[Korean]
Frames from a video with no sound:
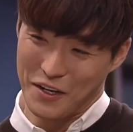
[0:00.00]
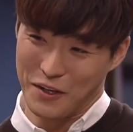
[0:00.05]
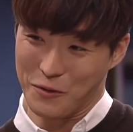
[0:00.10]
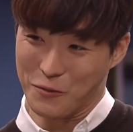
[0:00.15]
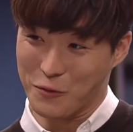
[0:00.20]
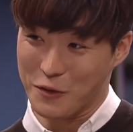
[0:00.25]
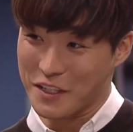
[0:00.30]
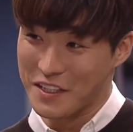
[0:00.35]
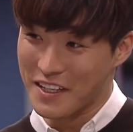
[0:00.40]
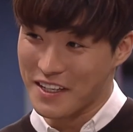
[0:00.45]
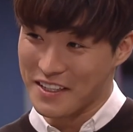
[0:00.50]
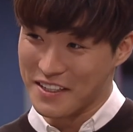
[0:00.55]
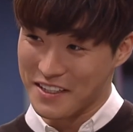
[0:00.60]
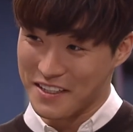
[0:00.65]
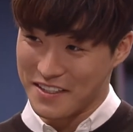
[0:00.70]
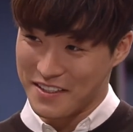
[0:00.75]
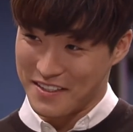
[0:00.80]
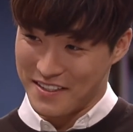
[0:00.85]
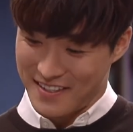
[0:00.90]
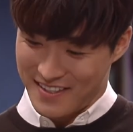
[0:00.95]
우리
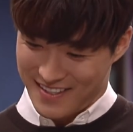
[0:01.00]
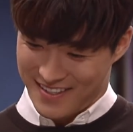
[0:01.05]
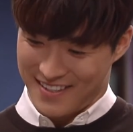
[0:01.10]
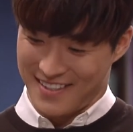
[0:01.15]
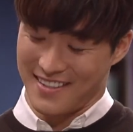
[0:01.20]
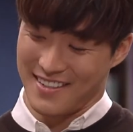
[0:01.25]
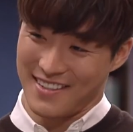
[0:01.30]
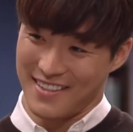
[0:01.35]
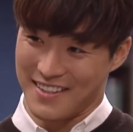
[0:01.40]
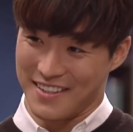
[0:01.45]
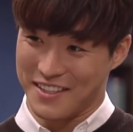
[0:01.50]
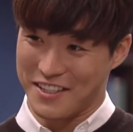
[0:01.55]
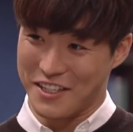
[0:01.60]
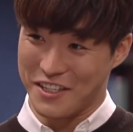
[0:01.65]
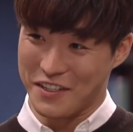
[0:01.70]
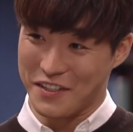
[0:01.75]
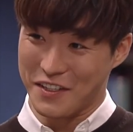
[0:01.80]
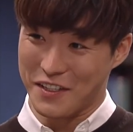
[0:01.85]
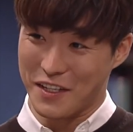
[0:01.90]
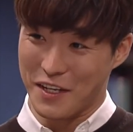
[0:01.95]
딸이
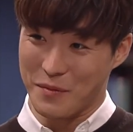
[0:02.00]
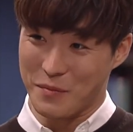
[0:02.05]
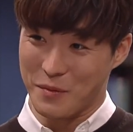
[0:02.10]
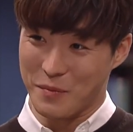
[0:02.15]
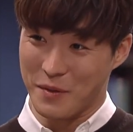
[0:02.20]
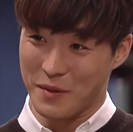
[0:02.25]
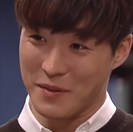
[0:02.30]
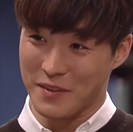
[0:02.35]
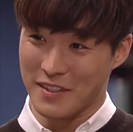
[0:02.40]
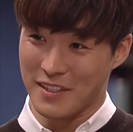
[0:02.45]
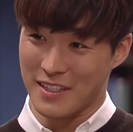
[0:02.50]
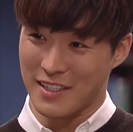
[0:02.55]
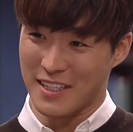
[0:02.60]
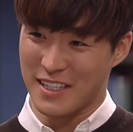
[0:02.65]
지은이 닮으면